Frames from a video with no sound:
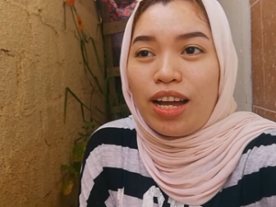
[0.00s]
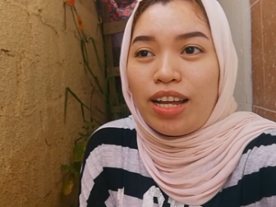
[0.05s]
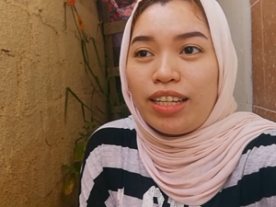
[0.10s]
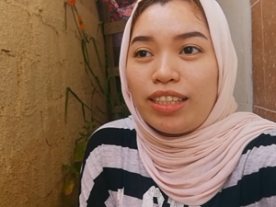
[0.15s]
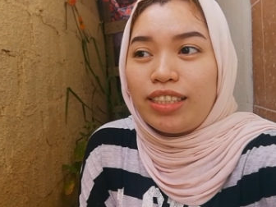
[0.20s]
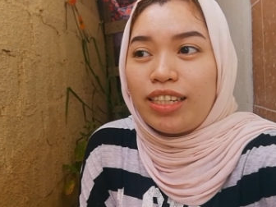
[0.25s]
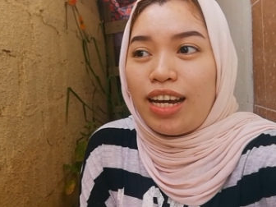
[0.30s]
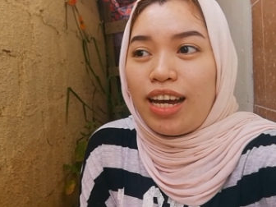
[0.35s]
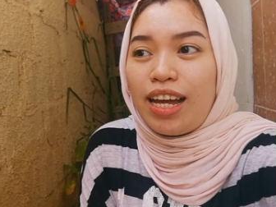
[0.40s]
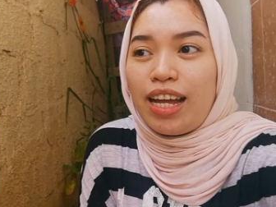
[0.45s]

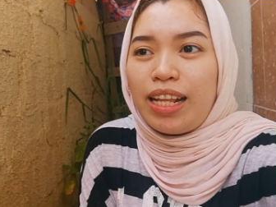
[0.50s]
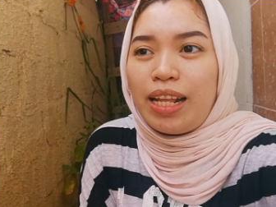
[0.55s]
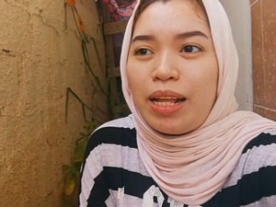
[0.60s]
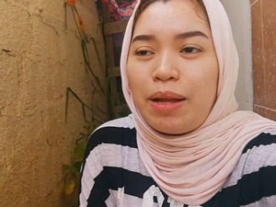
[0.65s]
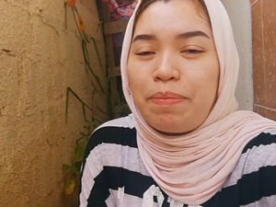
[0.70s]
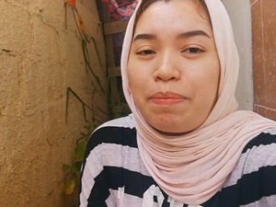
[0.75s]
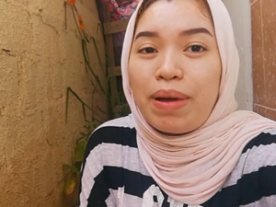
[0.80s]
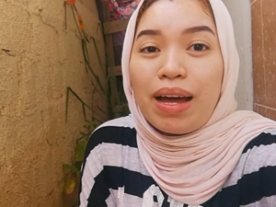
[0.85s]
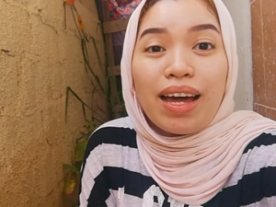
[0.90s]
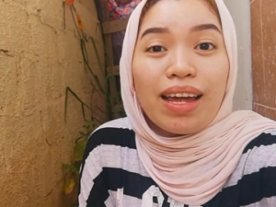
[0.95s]
tsaka na
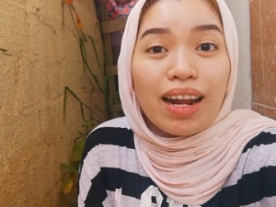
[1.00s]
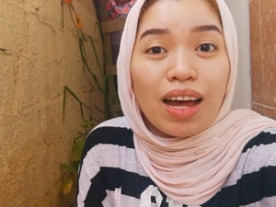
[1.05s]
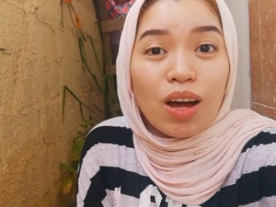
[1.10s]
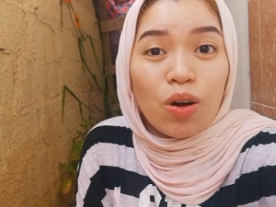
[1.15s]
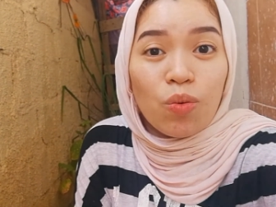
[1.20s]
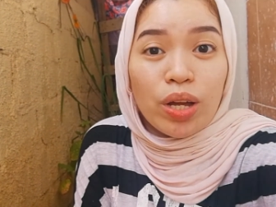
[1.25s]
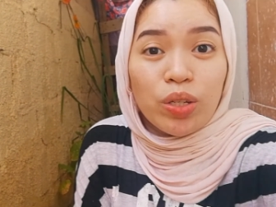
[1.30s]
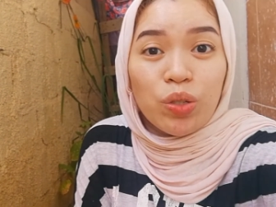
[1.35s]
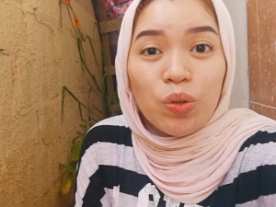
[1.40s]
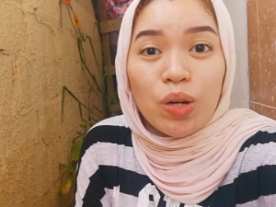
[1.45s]

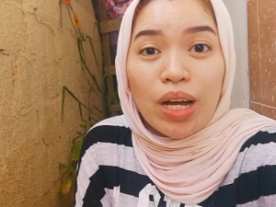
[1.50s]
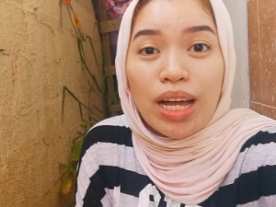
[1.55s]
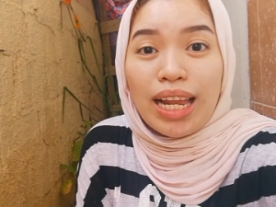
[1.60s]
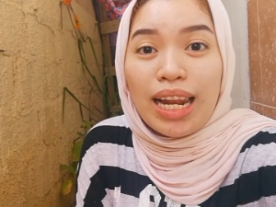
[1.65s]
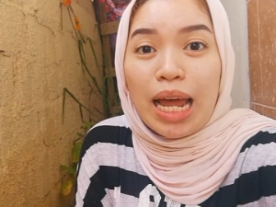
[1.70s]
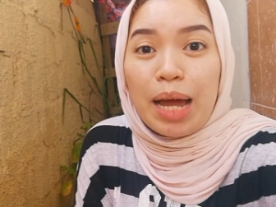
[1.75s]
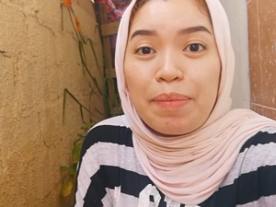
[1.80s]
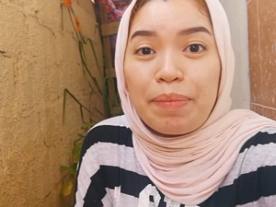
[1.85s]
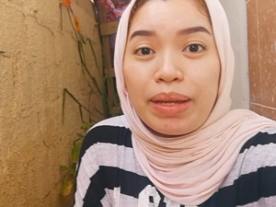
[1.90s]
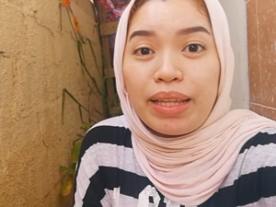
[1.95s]
maarawan yung
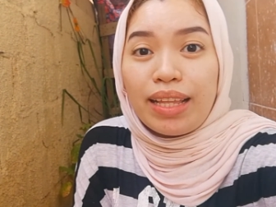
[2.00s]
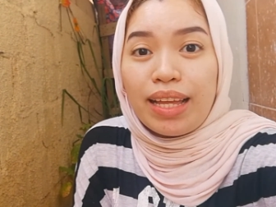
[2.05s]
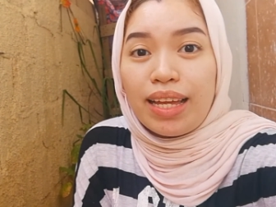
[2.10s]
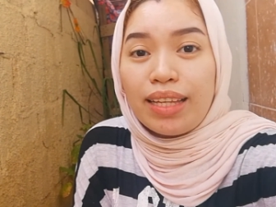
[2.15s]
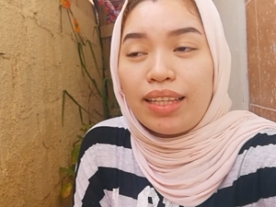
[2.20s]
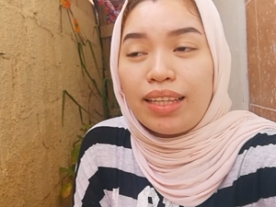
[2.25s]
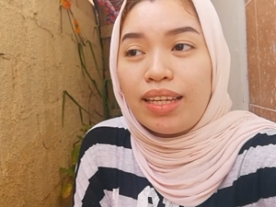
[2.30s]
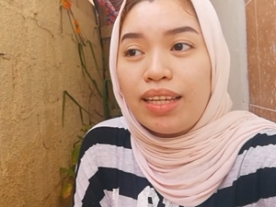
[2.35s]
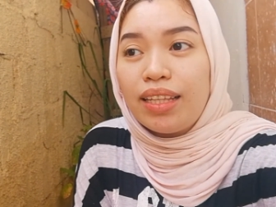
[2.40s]
halaman natin,